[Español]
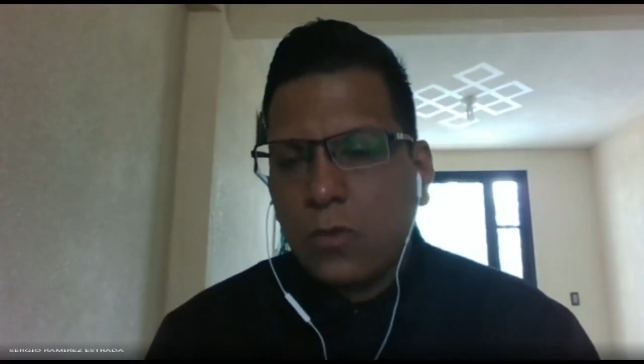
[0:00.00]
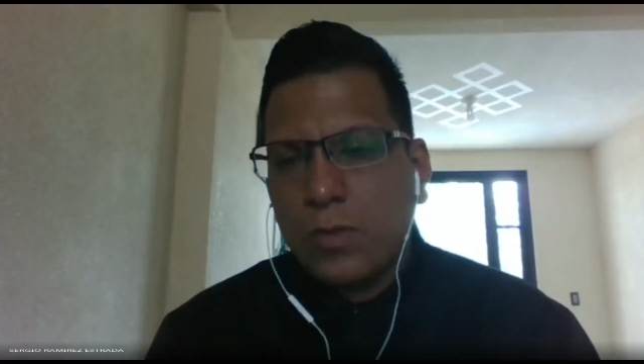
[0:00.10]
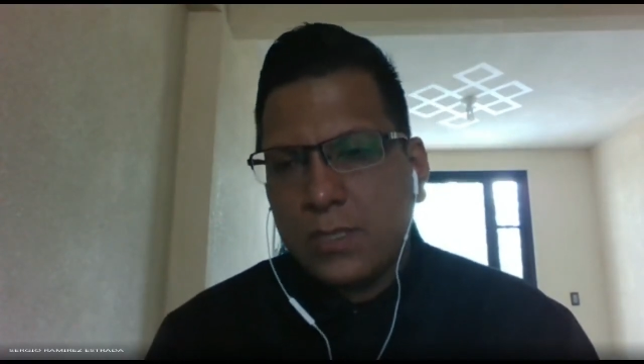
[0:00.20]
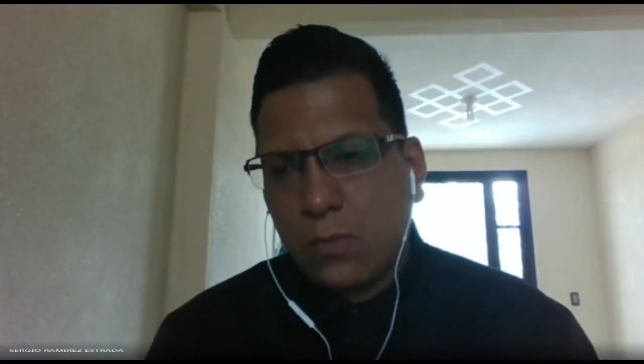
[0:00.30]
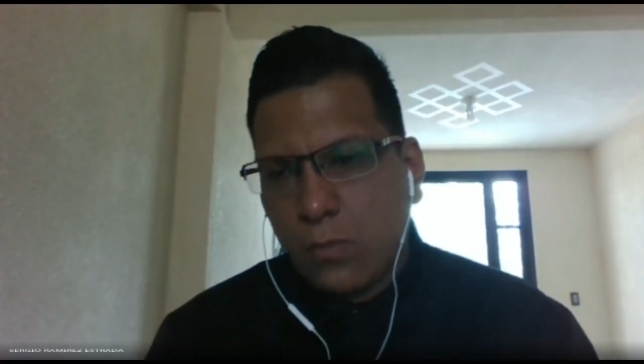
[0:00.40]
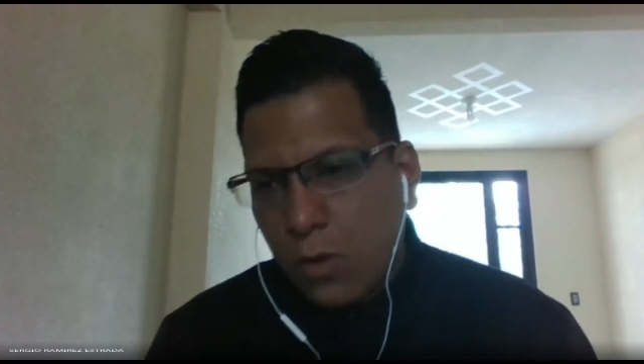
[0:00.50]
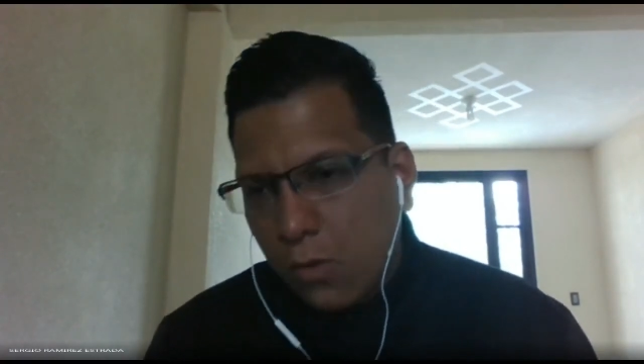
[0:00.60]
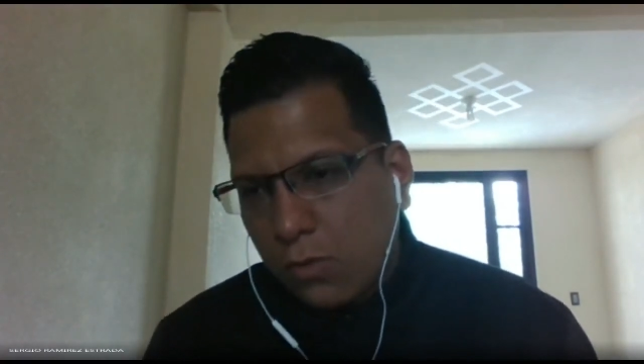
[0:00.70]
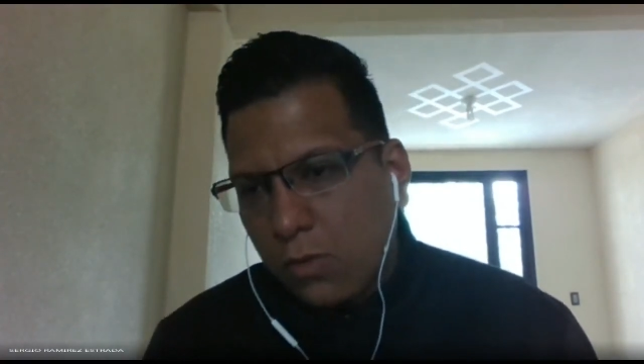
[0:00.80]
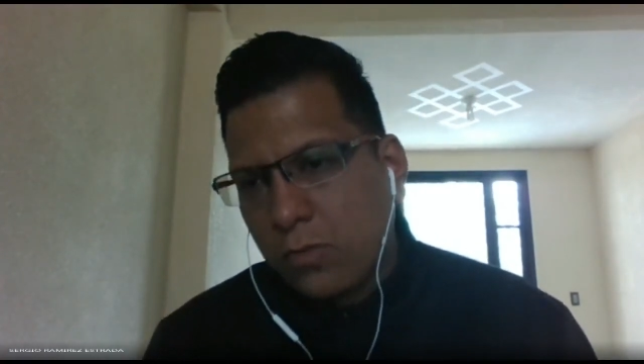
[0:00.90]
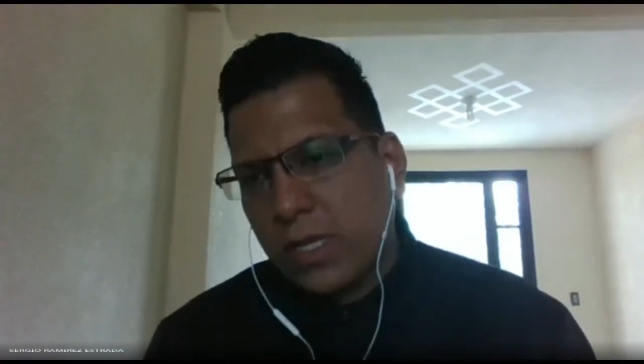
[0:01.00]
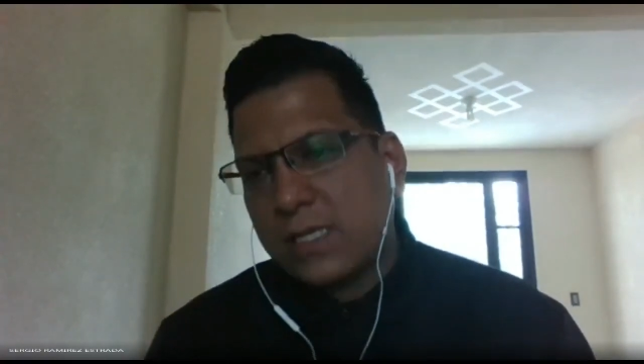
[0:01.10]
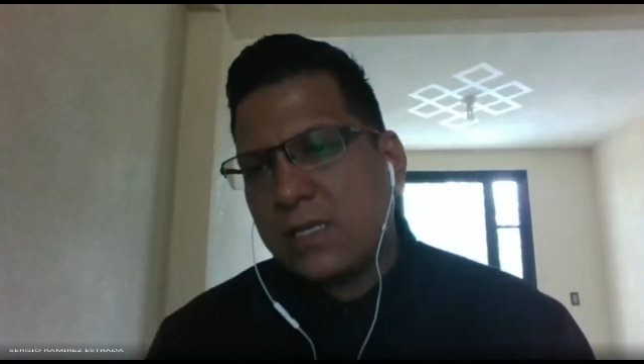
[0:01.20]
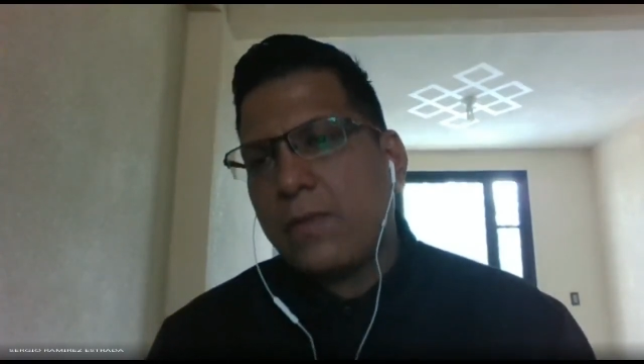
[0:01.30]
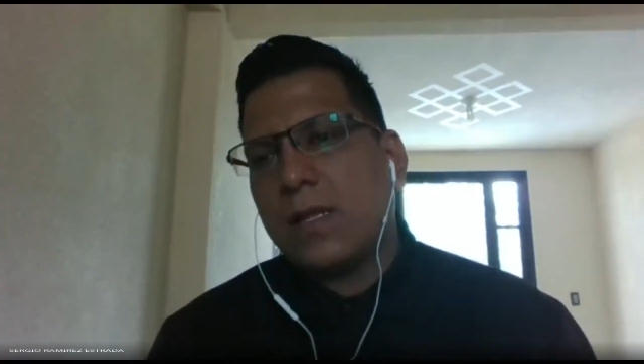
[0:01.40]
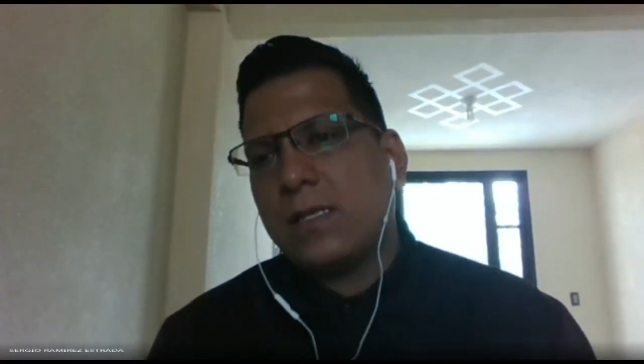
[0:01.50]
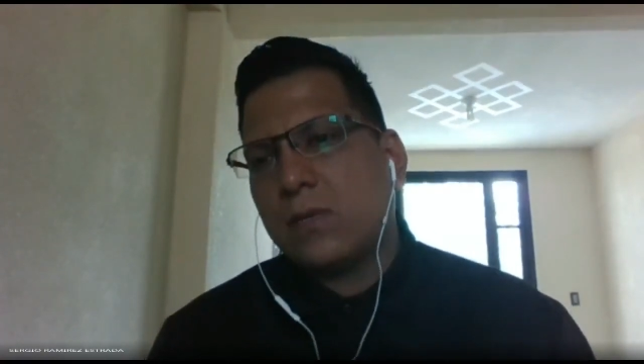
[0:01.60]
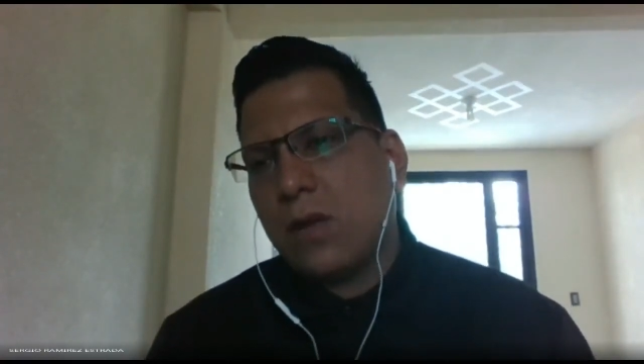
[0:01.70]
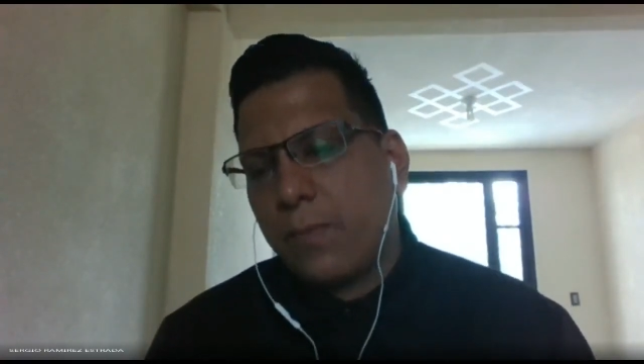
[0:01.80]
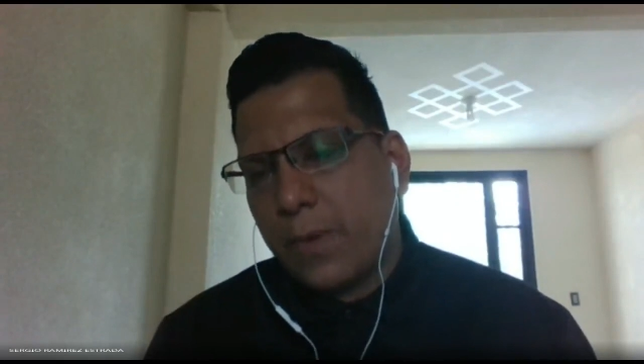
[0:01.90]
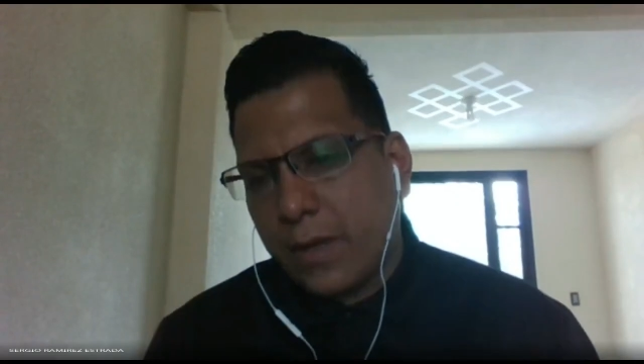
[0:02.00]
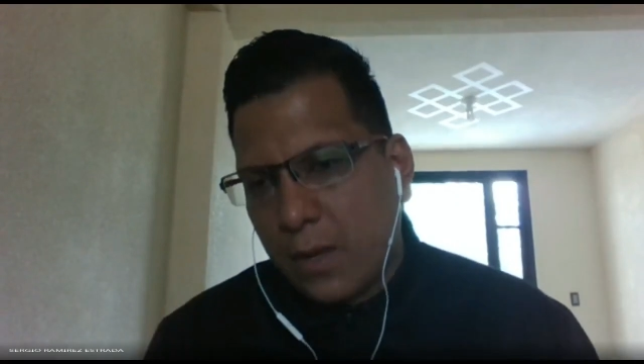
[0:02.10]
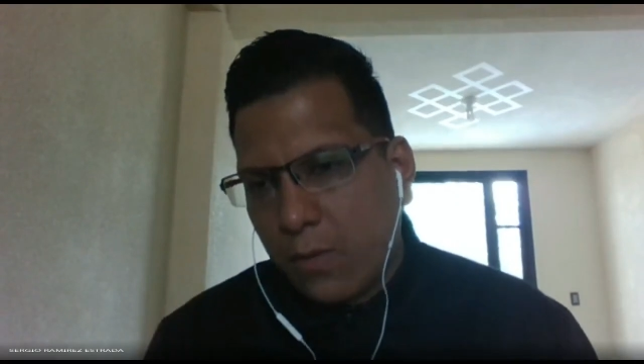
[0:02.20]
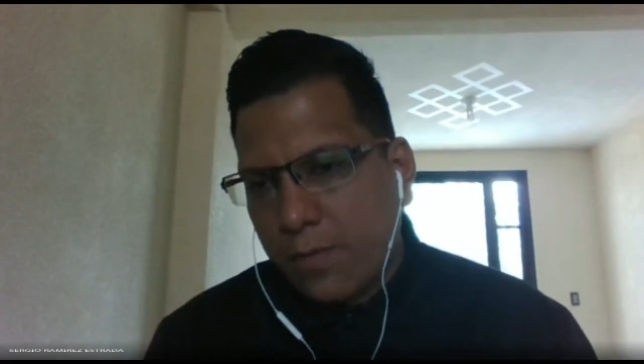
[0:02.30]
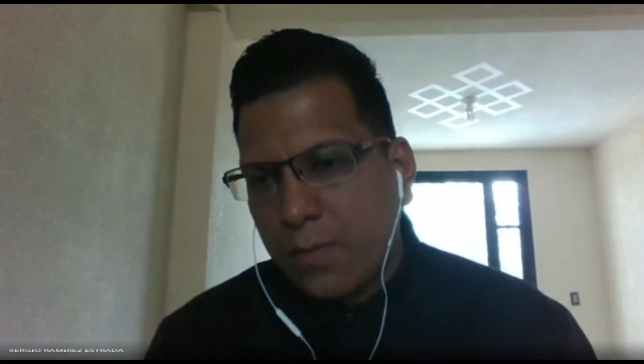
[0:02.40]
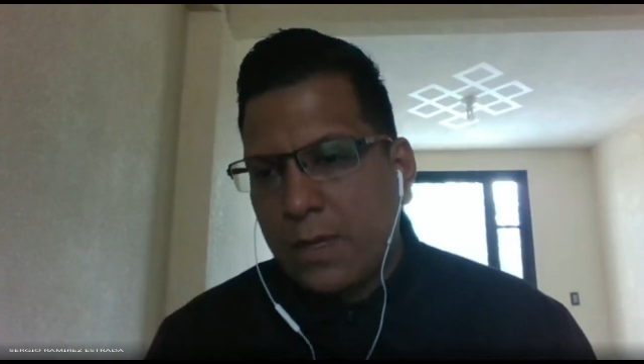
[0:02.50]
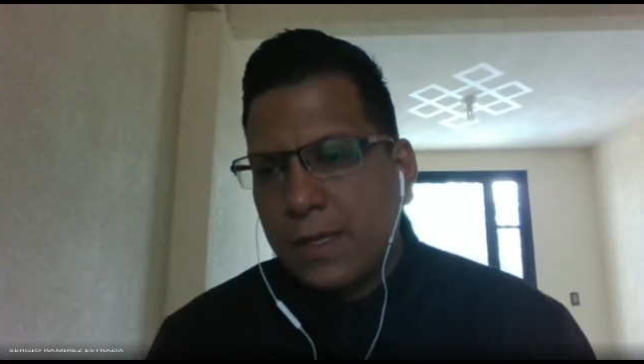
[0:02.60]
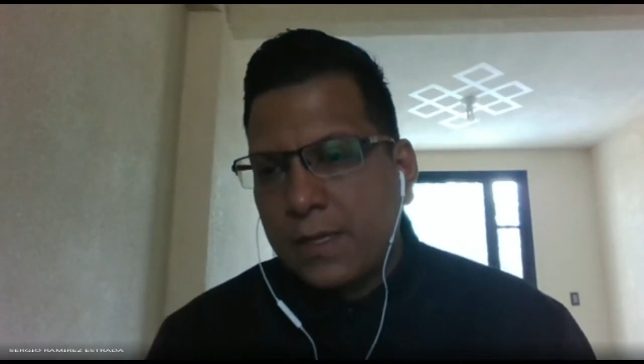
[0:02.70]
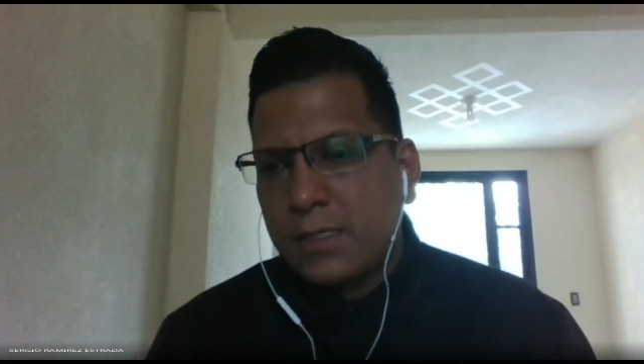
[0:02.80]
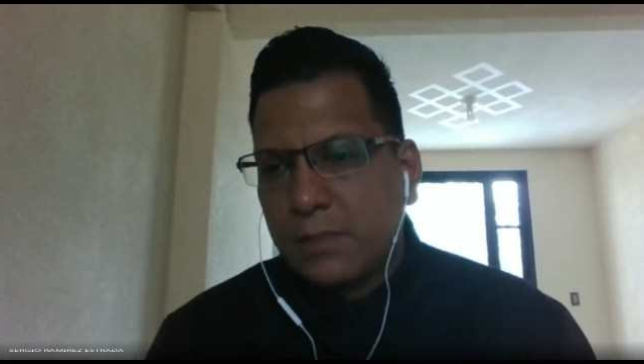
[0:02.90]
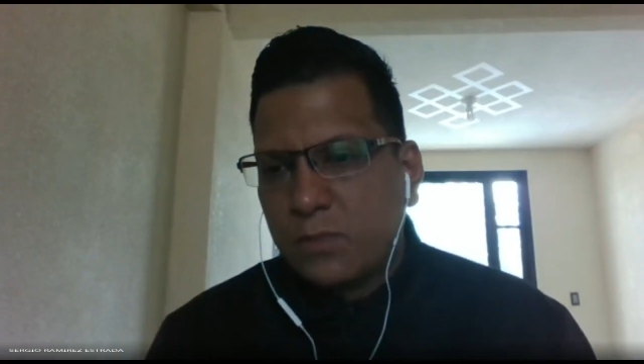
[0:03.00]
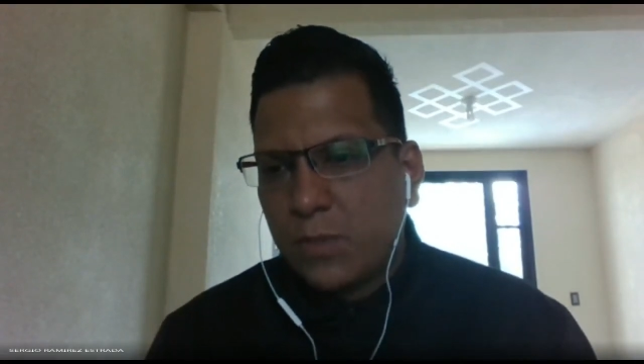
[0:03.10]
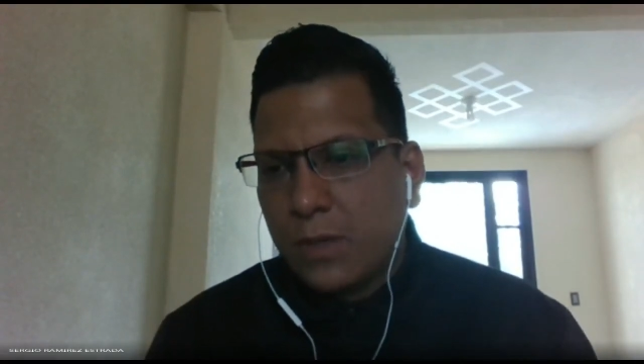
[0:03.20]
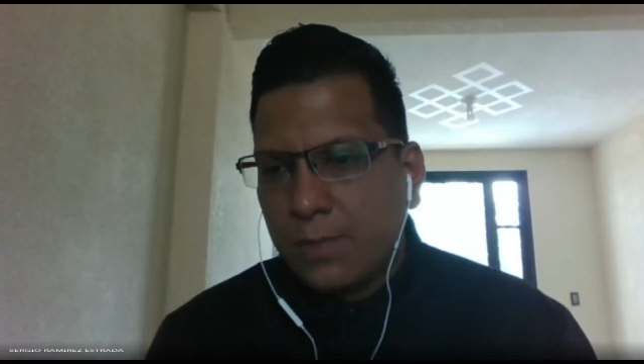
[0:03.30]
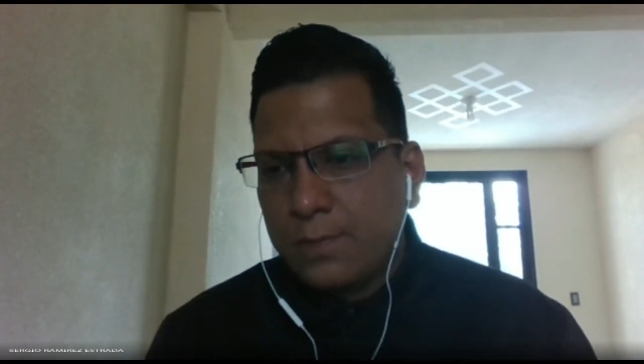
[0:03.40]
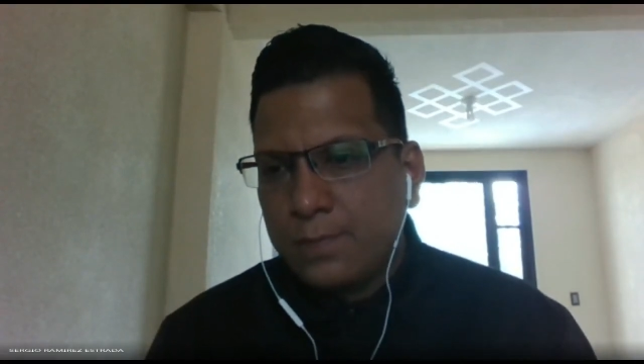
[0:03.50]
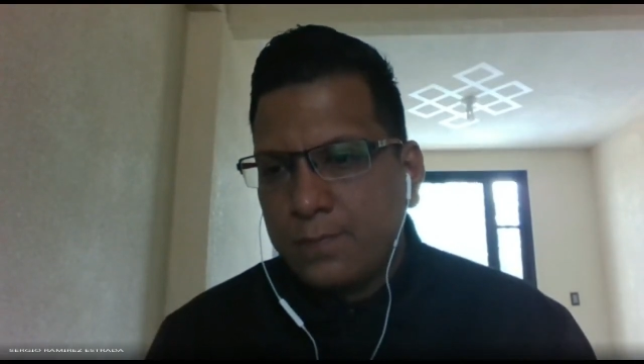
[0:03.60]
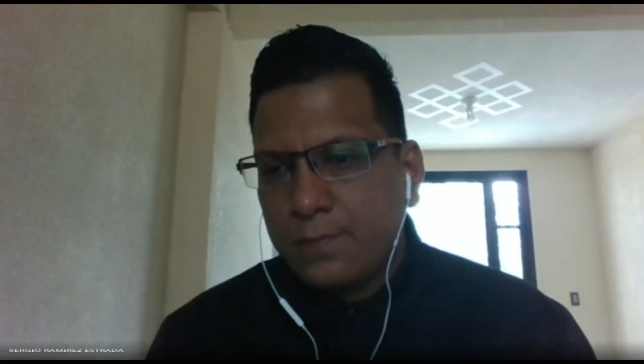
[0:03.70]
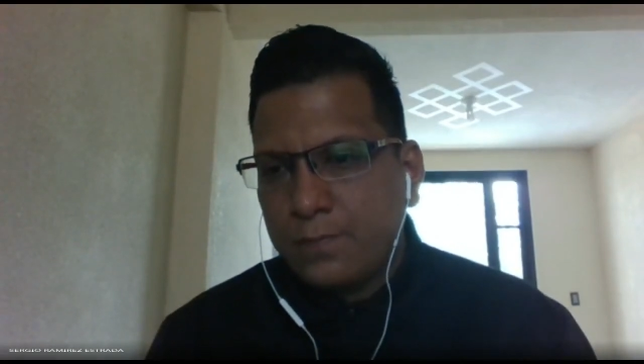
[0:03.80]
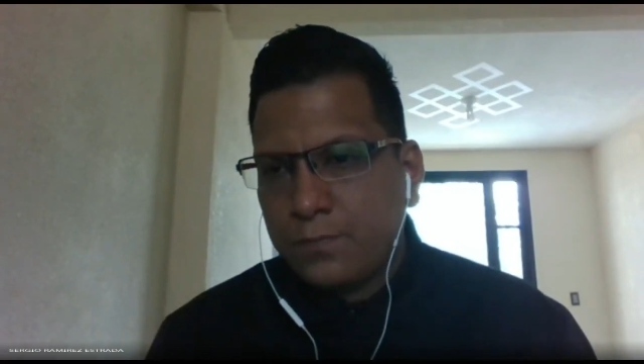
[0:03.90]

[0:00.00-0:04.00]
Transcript: cómo hacer un blog, cómo ya saben hacer una página web. ¿Sí me explico?